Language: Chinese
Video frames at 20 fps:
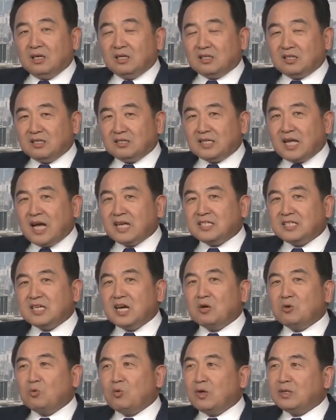跟他
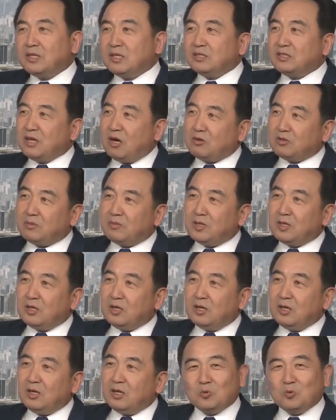相关的叫什么
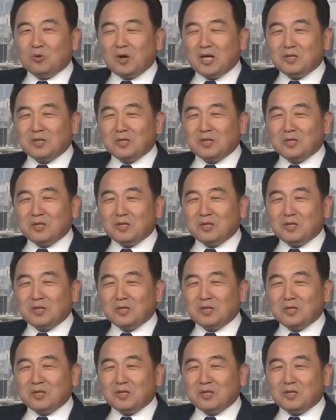公